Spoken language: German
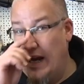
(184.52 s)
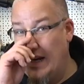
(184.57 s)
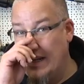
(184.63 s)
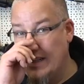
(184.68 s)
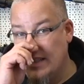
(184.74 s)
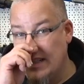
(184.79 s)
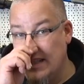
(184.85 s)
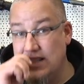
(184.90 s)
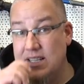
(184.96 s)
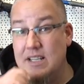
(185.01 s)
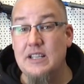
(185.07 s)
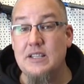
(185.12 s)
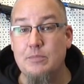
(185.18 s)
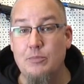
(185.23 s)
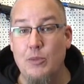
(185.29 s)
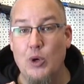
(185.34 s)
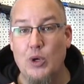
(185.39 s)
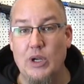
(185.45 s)
Es
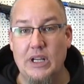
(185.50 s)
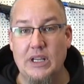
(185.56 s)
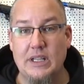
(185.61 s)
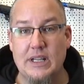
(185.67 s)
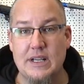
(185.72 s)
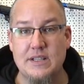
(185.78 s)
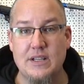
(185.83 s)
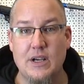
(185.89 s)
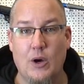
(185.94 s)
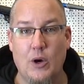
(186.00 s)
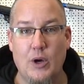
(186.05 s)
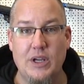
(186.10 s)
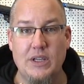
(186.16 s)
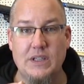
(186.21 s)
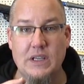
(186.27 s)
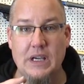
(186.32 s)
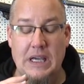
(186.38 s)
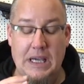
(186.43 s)
ist möglich, dass er
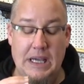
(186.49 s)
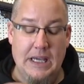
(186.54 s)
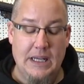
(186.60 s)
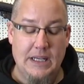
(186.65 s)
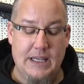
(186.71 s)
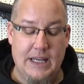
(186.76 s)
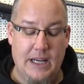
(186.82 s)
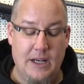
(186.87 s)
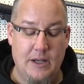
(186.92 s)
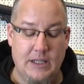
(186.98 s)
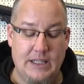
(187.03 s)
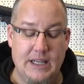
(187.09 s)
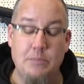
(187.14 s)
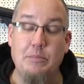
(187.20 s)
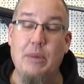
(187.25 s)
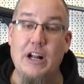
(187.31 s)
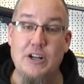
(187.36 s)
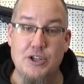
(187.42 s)
euch den,
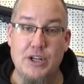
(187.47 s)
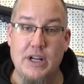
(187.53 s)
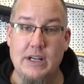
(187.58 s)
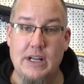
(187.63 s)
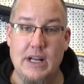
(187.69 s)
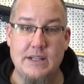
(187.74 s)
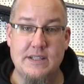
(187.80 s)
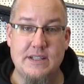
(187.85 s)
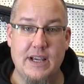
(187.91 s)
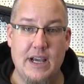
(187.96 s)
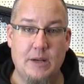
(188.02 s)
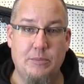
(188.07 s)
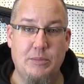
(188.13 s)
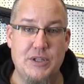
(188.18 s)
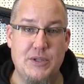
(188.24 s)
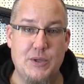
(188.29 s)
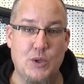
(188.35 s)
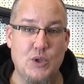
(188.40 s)
den Ballstand
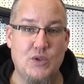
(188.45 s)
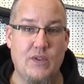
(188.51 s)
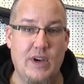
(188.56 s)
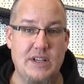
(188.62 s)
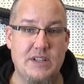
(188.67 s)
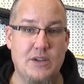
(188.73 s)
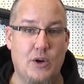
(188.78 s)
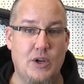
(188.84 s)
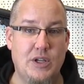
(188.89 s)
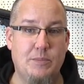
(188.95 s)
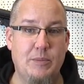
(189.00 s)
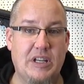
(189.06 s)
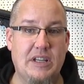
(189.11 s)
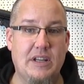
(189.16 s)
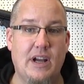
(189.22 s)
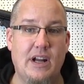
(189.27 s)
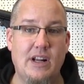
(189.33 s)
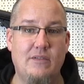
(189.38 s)
anzeigt, beziehungsweise euch
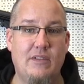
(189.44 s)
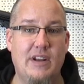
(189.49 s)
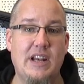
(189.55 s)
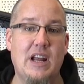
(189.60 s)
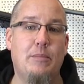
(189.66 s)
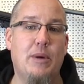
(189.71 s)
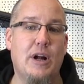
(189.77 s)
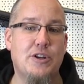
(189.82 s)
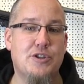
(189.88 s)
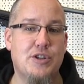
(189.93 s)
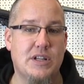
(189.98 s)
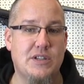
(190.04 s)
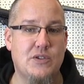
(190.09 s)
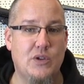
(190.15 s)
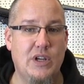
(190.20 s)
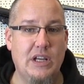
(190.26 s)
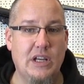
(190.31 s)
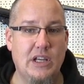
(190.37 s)
mitteilt, wenn der Ballstand
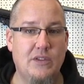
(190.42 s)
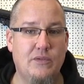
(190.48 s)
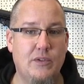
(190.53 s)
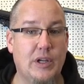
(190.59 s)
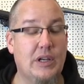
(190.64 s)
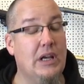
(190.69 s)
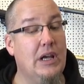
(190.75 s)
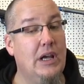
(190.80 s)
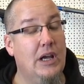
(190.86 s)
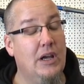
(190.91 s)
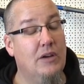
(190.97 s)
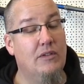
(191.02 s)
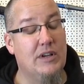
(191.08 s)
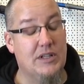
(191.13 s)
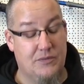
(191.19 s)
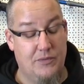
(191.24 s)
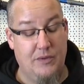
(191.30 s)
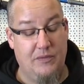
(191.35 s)
zu niedrig wird,
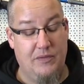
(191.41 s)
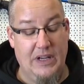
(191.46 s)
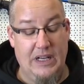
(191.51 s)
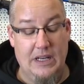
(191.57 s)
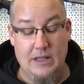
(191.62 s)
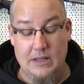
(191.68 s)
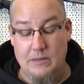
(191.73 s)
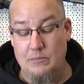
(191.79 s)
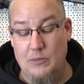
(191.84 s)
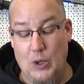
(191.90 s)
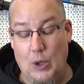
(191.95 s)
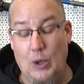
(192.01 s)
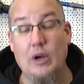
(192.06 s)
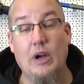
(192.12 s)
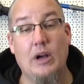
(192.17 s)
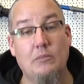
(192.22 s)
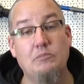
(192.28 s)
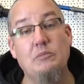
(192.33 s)
was für viele
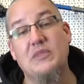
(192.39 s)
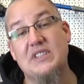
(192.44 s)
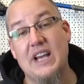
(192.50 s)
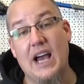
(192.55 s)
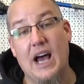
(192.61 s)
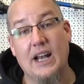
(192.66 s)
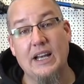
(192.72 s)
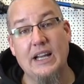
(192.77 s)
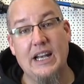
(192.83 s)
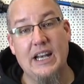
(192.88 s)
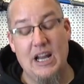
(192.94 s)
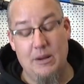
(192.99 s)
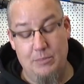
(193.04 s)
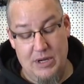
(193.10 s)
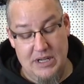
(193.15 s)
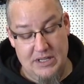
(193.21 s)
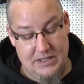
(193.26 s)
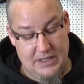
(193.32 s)
doch sehr
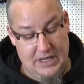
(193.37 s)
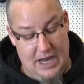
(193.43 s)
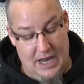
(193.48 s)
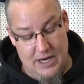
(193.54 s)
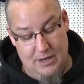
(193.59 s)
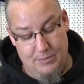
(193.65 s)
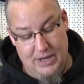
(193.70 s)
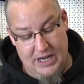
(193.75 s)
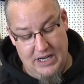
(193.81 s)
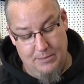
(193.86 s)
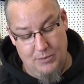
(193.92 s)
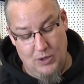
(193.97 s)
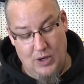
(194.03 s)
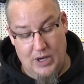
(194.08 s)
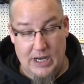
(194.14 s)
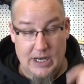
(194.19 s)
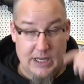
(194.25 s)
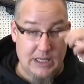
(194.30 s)
angenehm ist, gerade bei dem
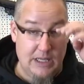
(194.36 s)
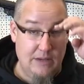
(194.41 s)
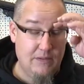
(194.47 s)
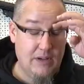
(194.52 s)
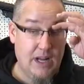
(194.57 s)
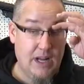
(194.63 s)
doch relativ